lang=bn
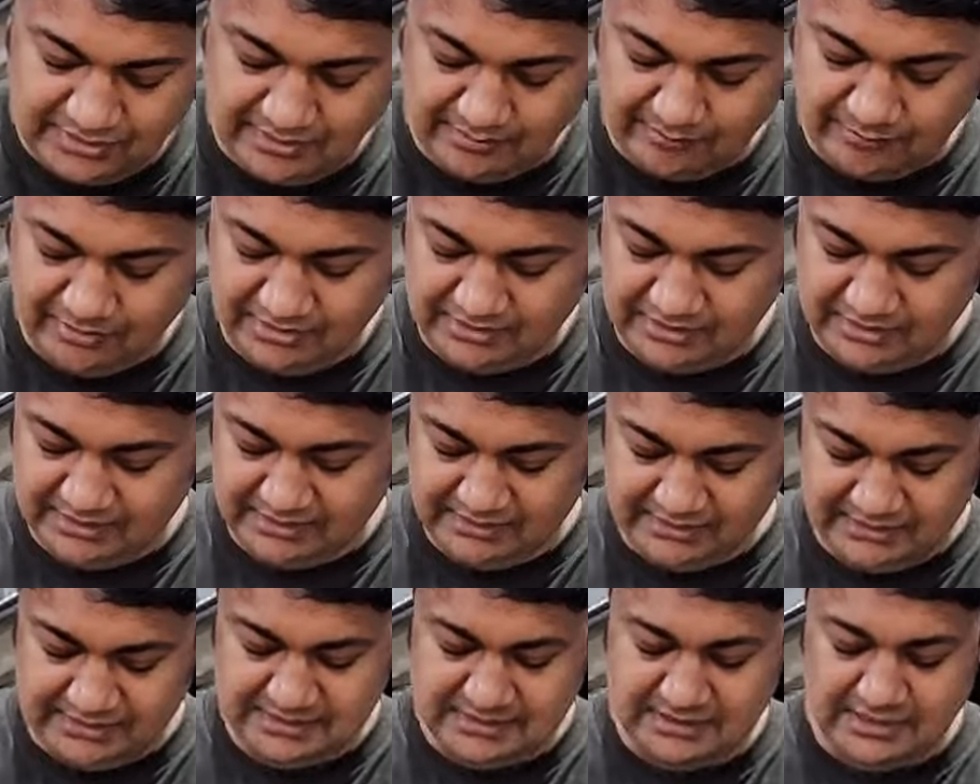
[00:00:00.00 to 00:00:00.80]
যদি আমাদের
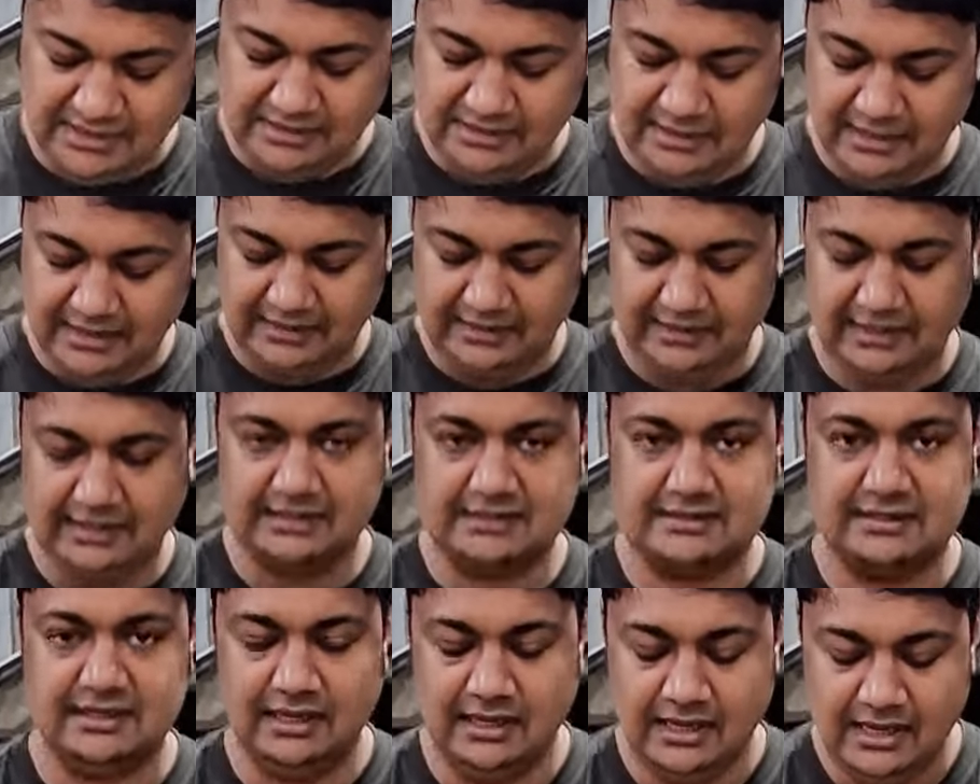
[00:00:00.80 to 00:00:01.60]
যে সিলিন্ডারটা
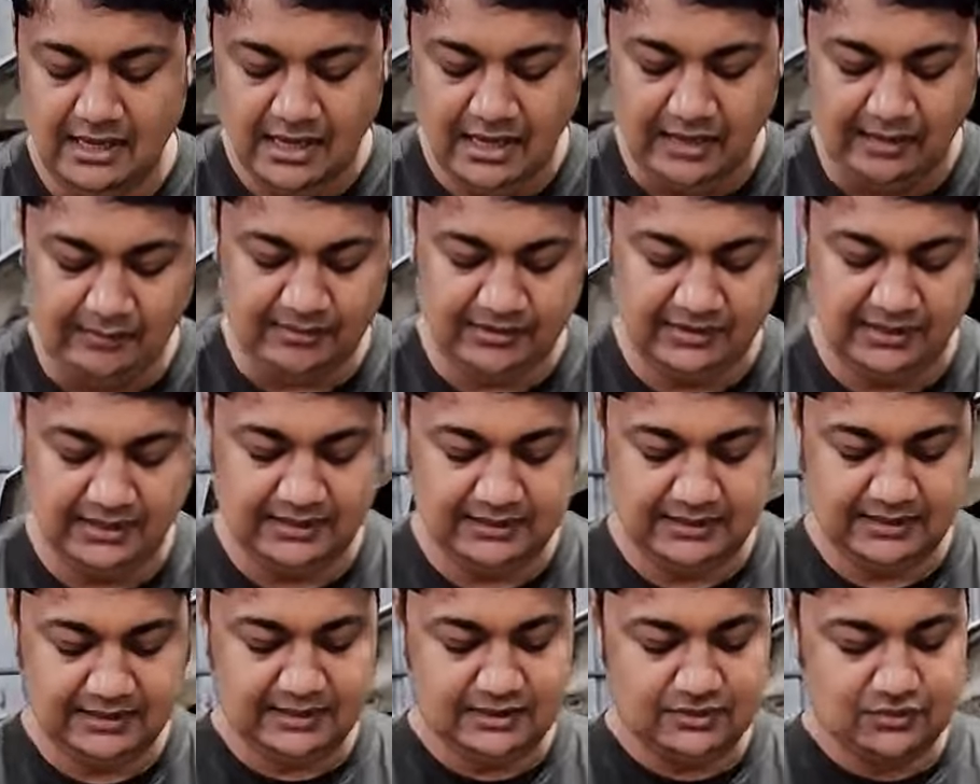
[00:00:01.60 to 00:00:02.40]
আছে আবার
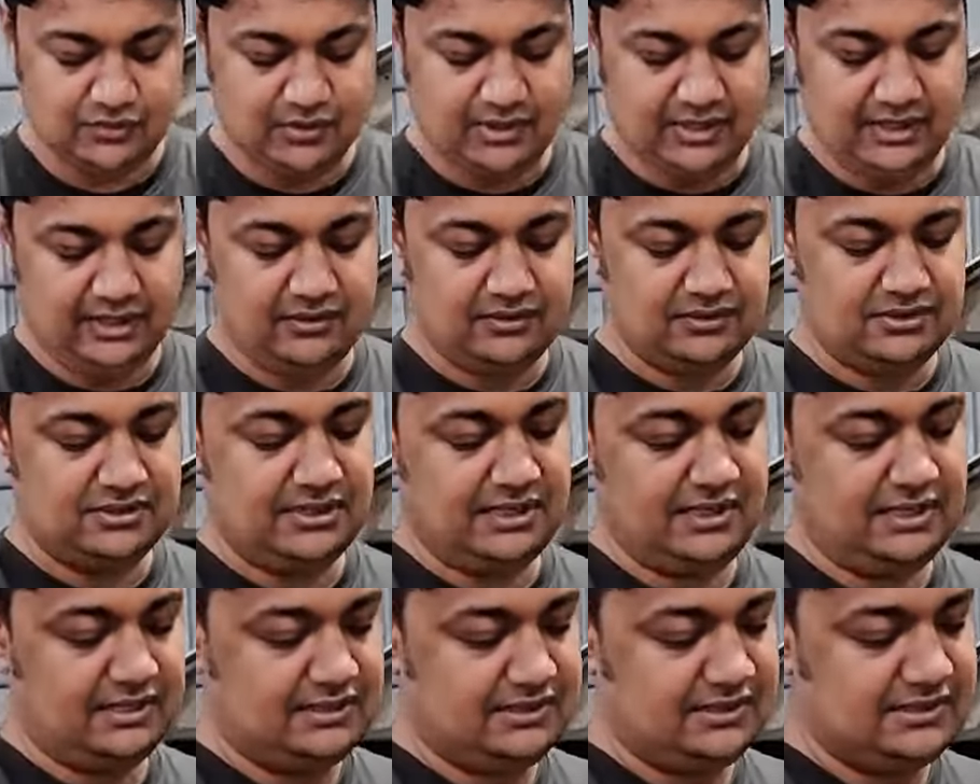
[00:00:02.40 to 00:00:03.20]
দেখা যায় কিছু গাড়ির হচ্ছে
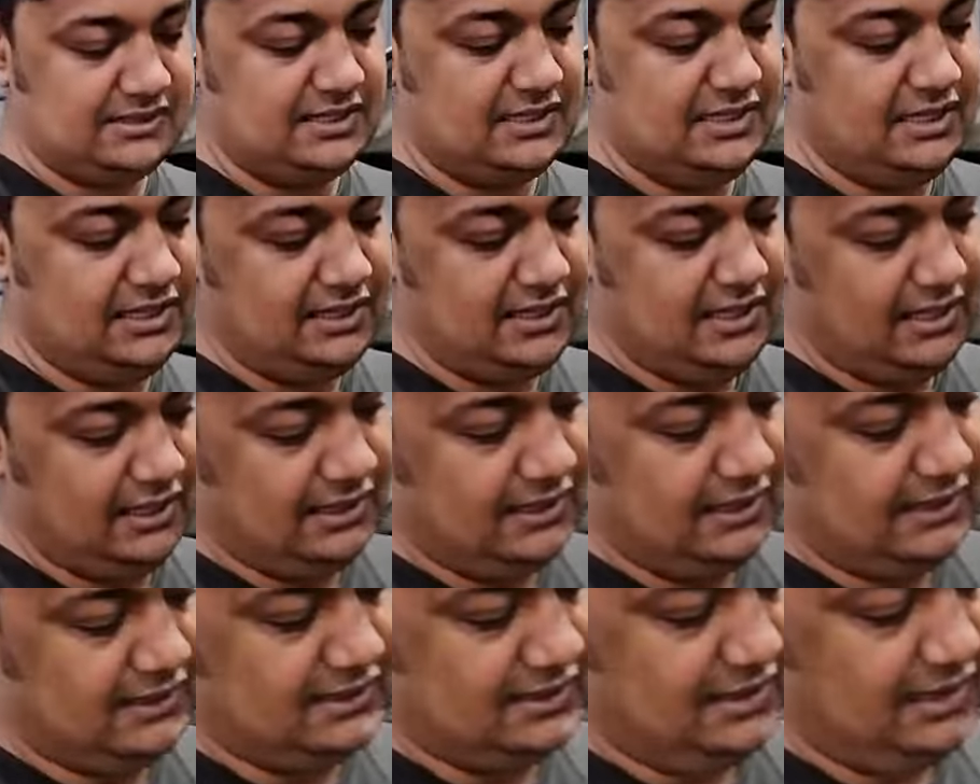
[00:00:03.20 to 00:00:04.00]
এখানে যে
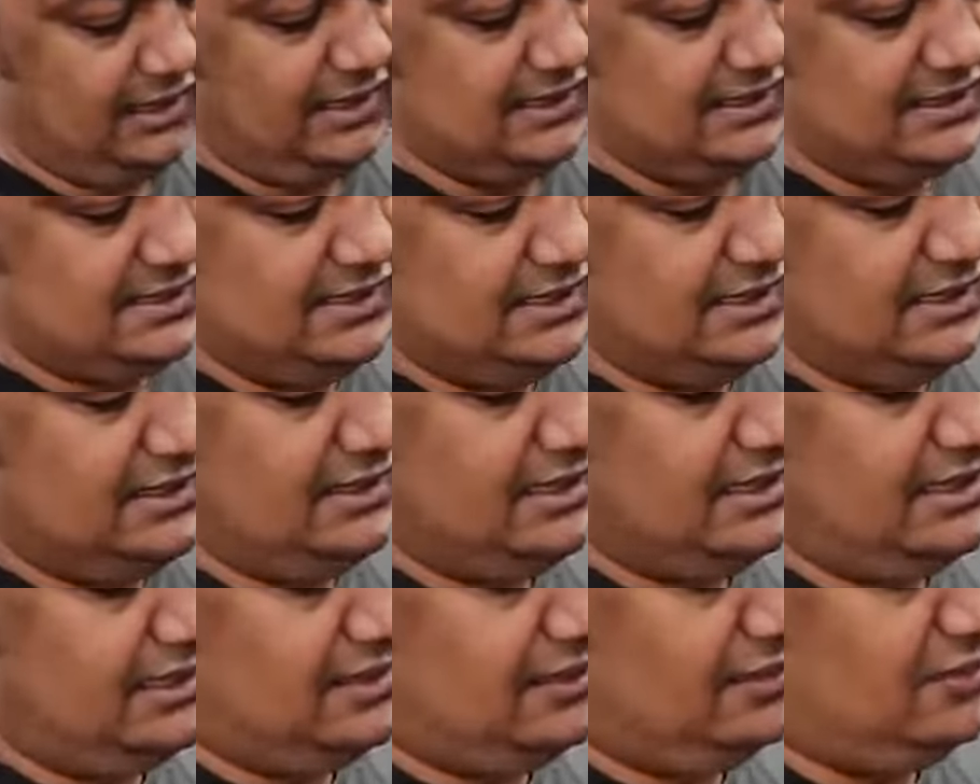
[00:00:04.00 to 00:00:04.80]
সিলিন্ডারটা আছে এই
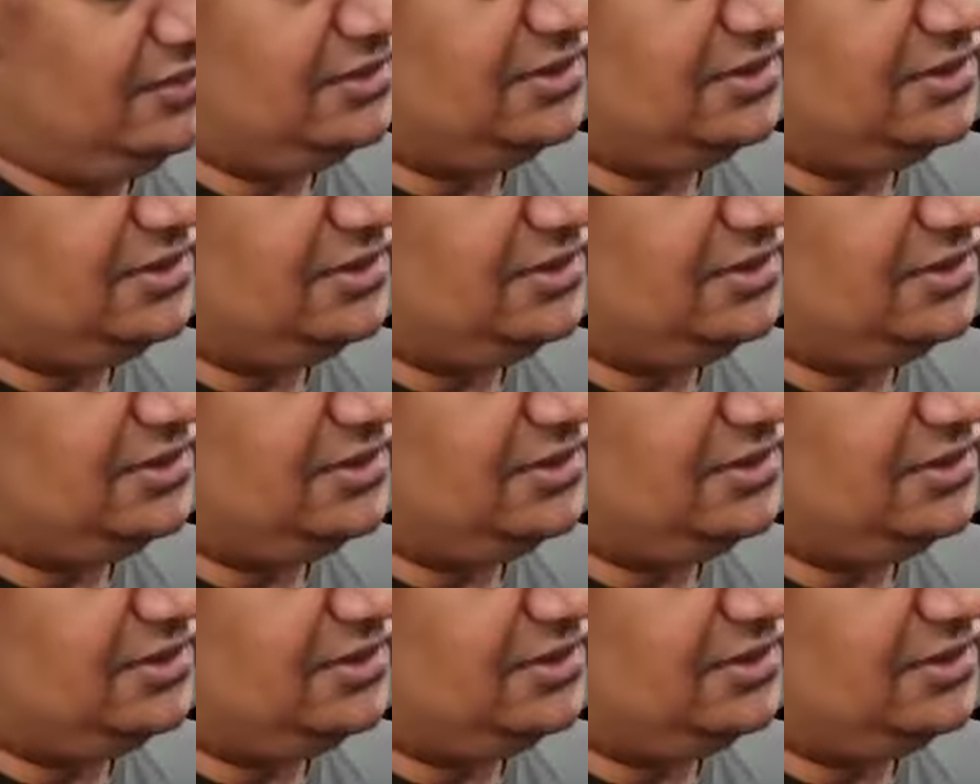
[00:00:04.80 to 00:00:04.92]
সিলিন্ডারটা